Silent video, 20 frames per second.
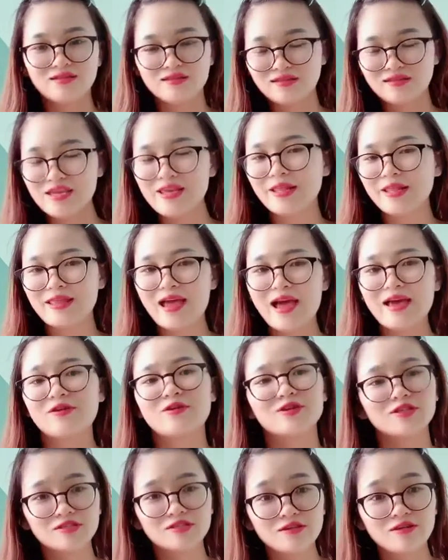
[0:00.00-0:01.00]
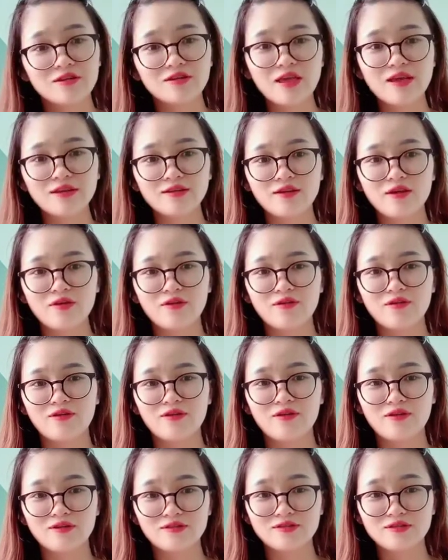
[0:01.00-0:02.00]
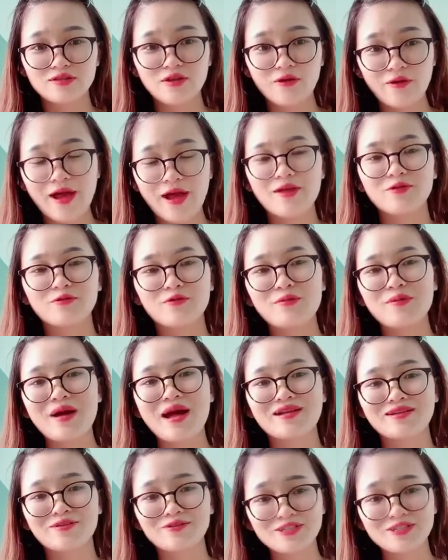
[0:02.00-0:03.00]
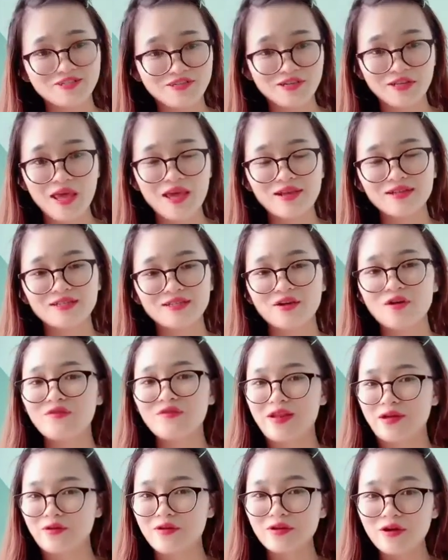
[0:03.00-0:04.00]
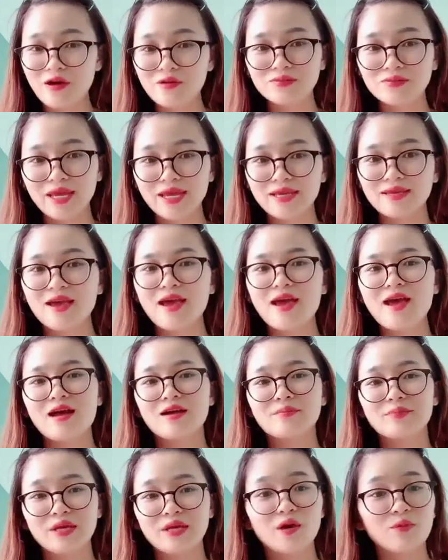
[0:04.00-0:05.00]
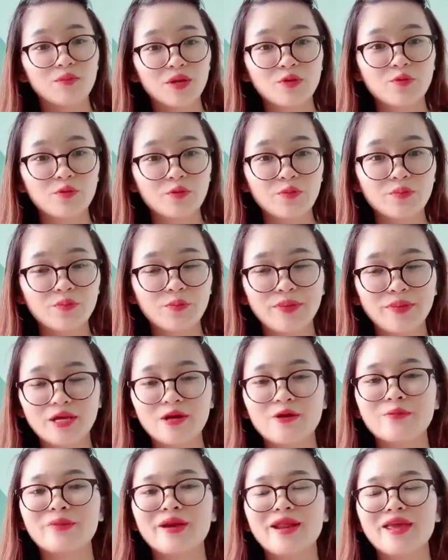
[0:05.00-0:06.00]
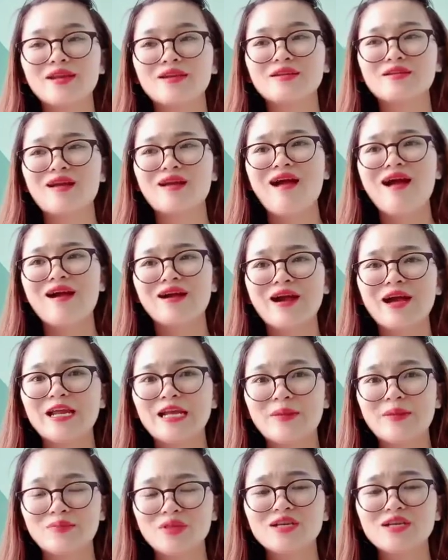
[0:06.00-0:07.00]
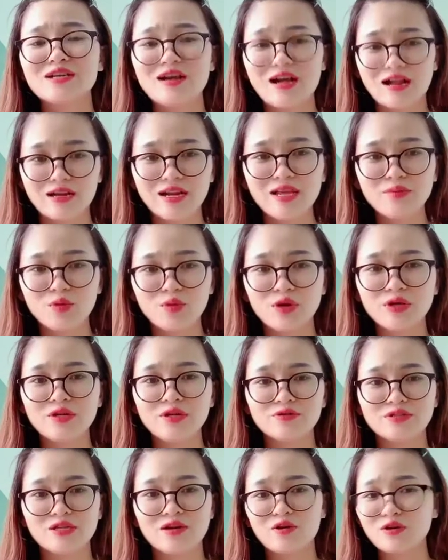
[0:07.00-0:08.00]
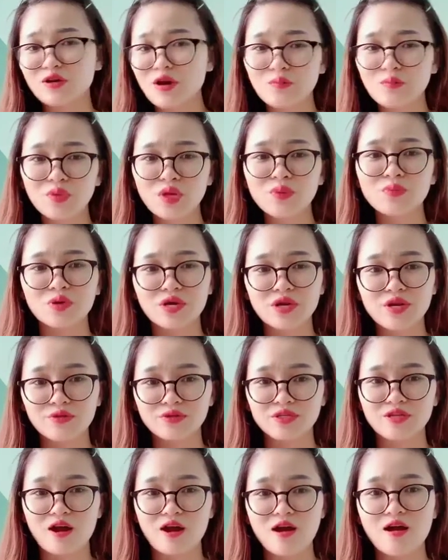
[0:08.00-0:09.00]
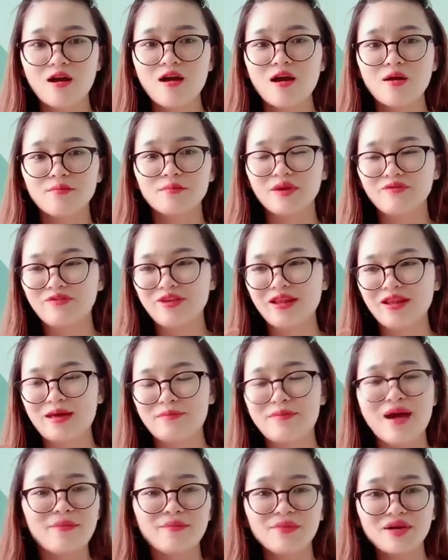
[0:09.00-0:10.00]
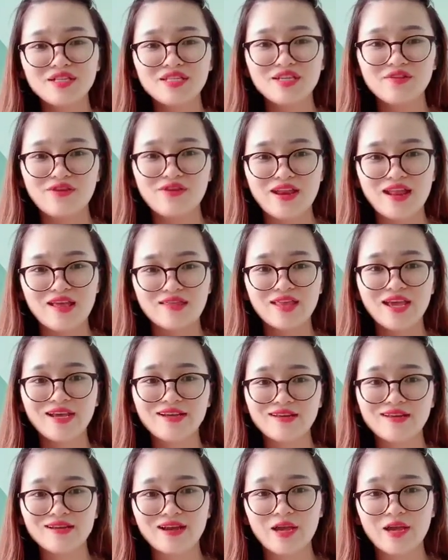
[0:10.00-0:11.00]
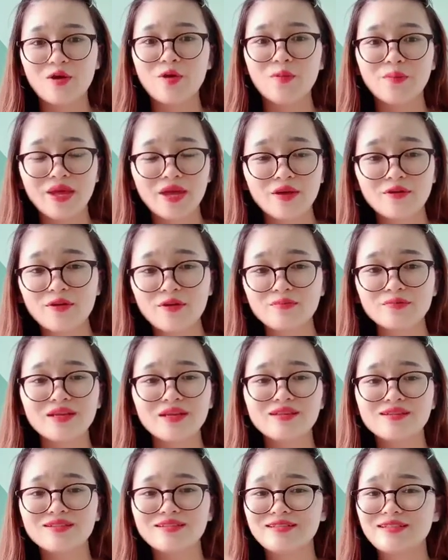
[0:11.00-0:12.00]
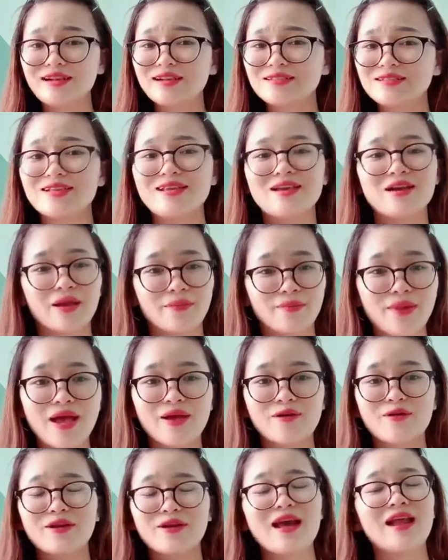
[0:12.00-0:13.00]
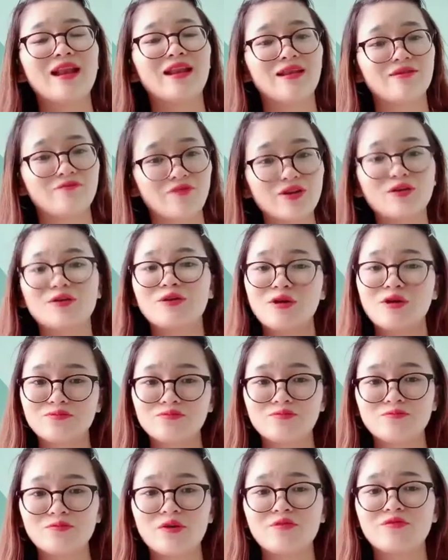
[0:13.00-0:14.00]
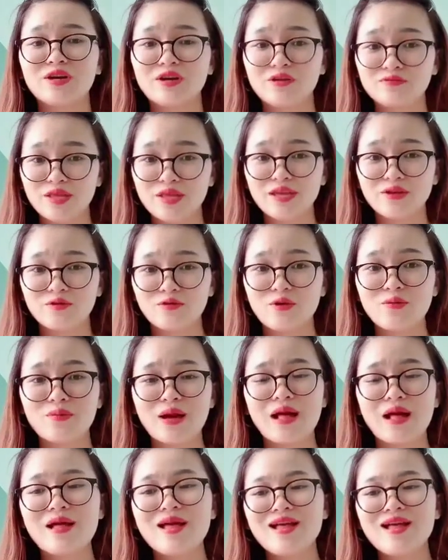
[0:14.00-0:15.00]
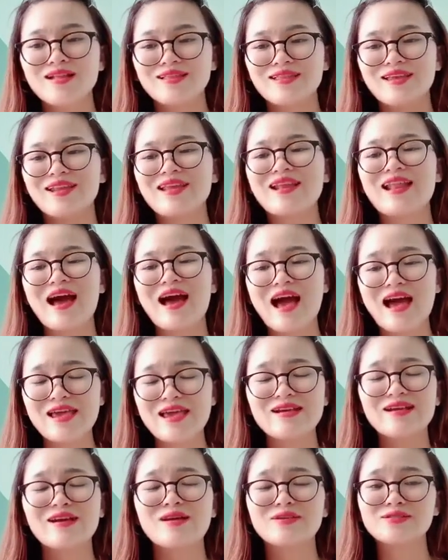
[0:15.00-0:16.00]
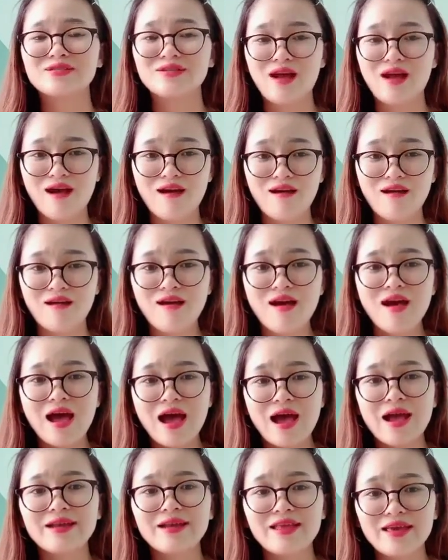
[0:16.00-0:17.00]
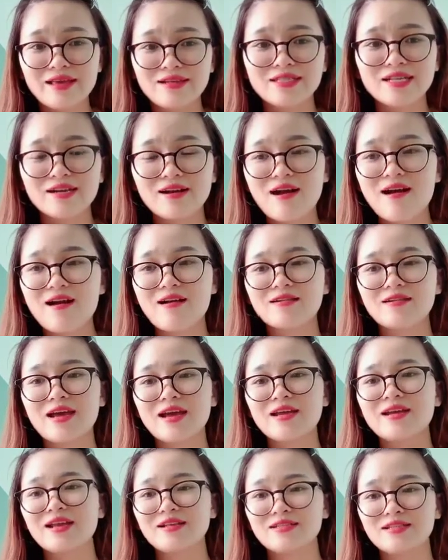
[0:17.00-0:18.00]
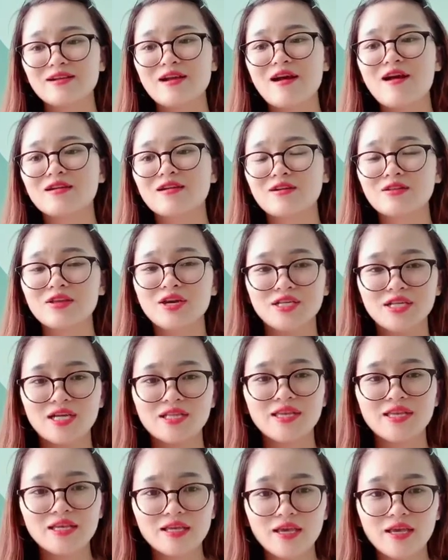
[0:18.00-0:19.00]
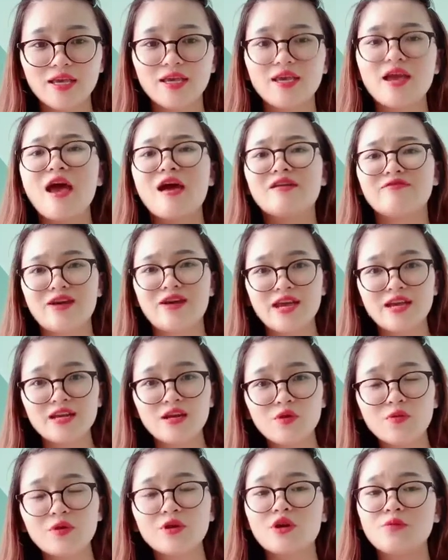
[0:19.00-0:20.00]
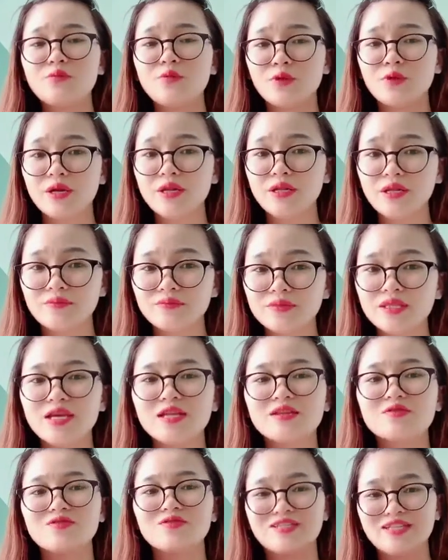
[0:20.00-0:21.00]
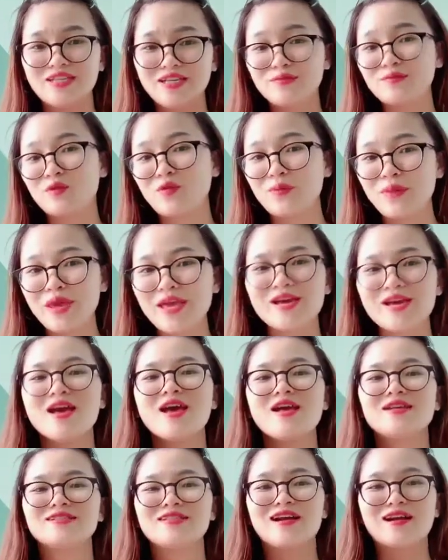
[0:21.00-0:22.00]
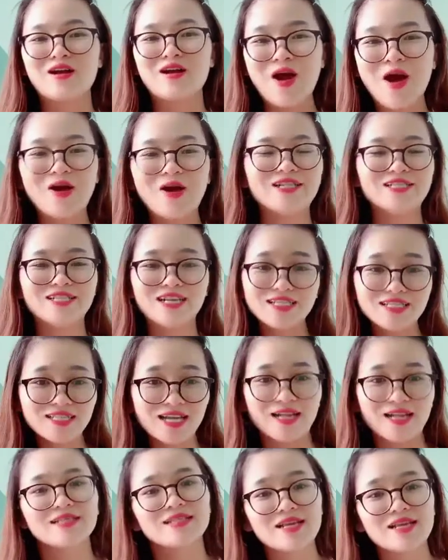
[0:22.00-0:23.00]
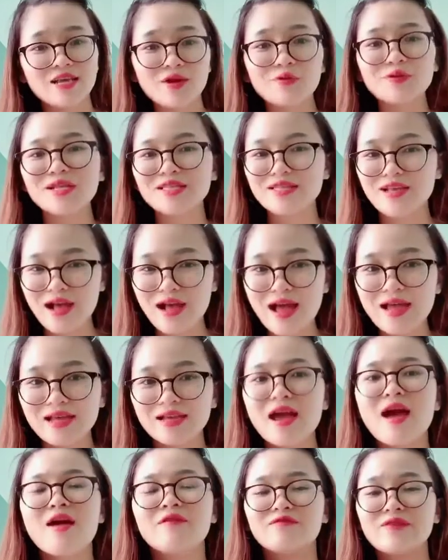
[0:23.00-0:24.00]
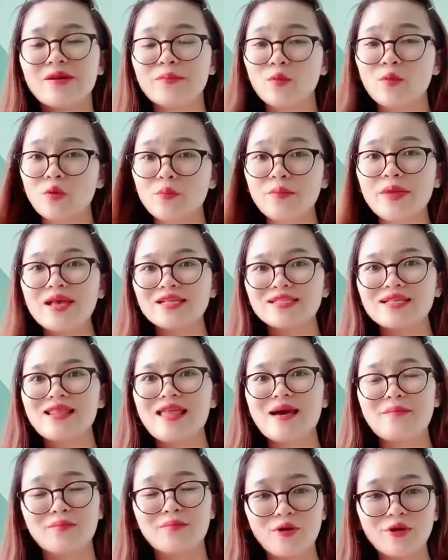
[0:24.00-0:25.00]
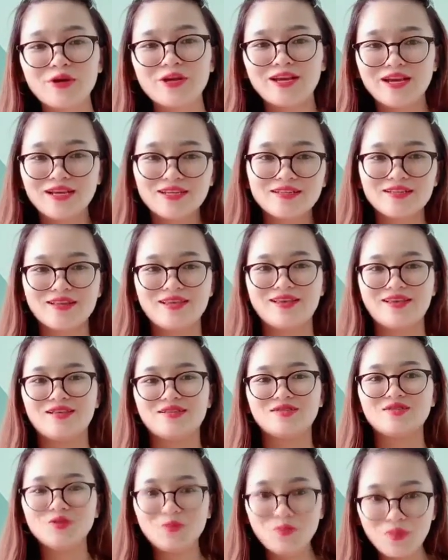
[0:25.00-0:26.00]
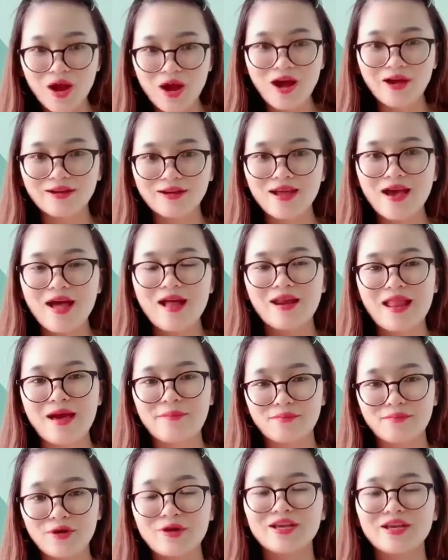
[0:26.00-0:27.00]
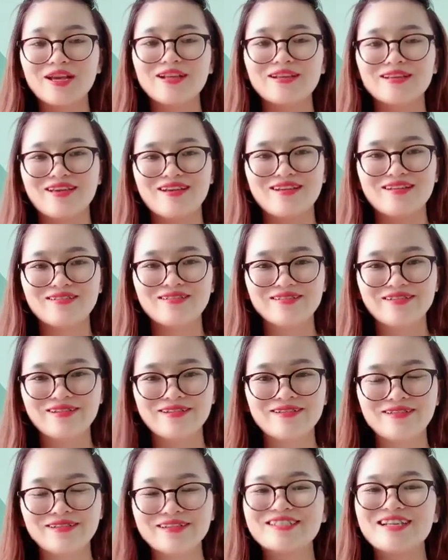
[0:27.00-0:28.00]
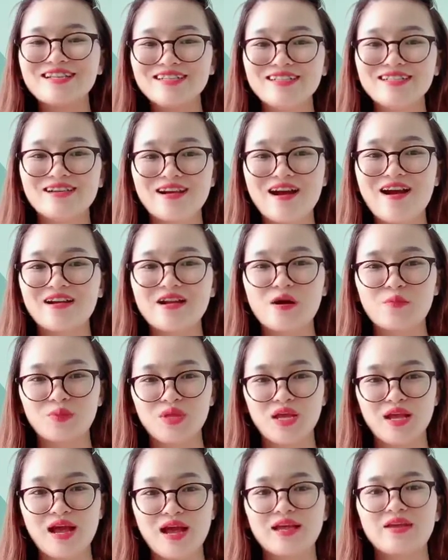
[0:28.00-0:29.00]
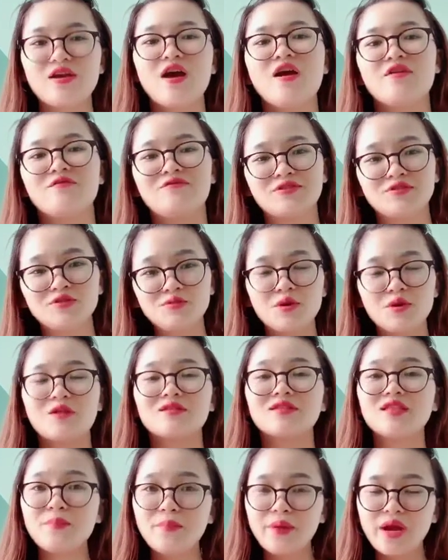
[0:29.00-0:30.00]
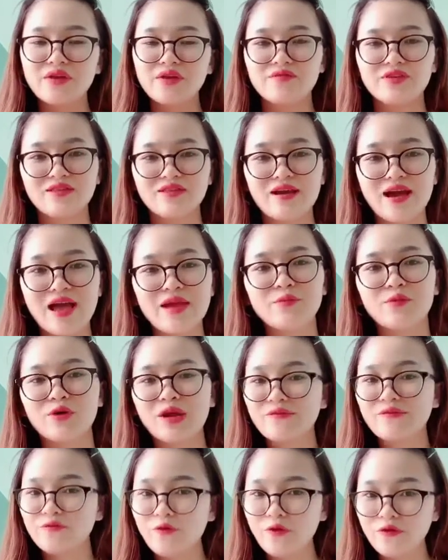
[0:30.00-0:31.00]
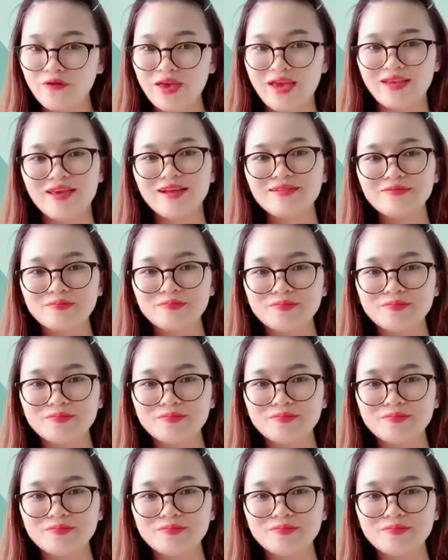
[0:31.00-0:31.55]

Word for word: hiện tại con chưa thích thôi ạ à, đúng không ạ con chưa thích chứ không phải là con không thích mình không nên mình không nên ngay lập tức khẳng định một cái điều rằng con không thích một cái điều gì đó bởi vì là 30 chưa phải là tết ngày hôm nay con không thích nhưng chắc gì ngày mai con đã vẫn con không con vẫn không thích đúng không ạ thế nên là hãy uh, hãy để cho con hãy để cho con có thời gian thích nghi và hãy luôn có một cái niềm tin của chính bố mẹ rằng con chắc chắn sẽ yêu thích tiếng Anh và bố mẹ sẽ làm mọi cách để giúp con làm mọi cách để hướng dẫn cho con học tiếng Anh và giúp con tiếp cận về tiếng Anh một cách vui vẻ nhất